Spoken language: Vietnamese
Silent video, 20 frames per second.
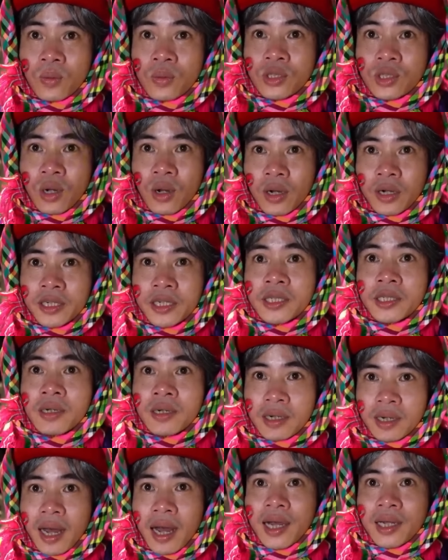cũng do ý
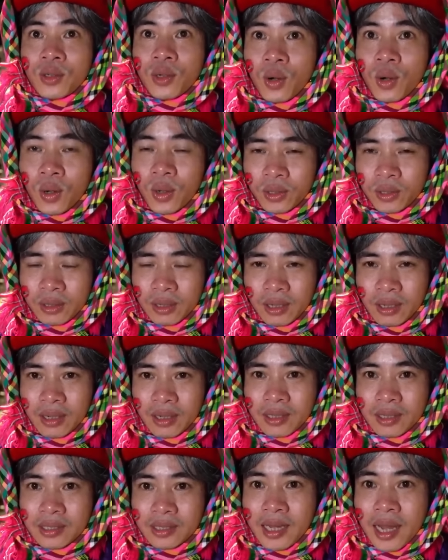thức cả thôi
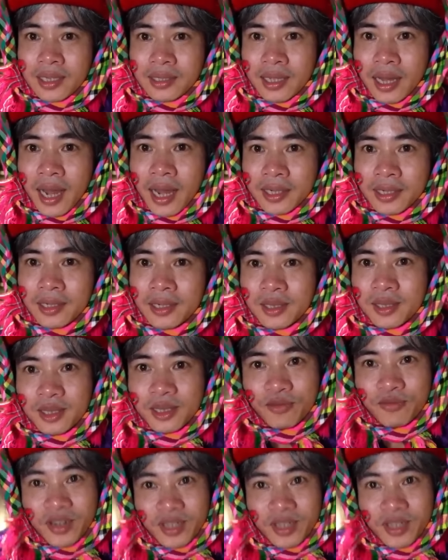rác thải cứ